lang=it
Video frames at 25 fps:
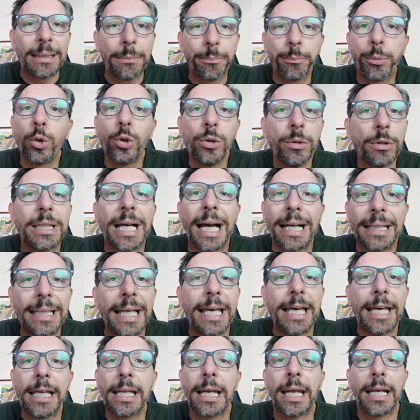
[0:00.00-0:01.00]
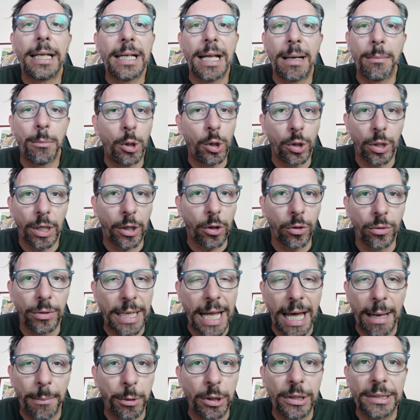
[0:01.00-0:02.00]
puoi, cadere in amore con
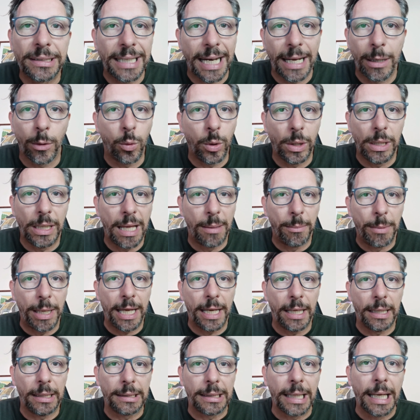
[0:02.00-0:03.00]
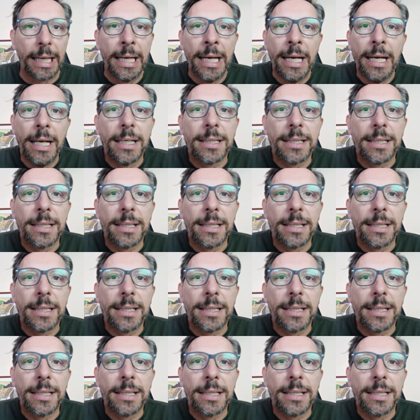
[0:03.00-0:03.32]
Napoli tranquillamente,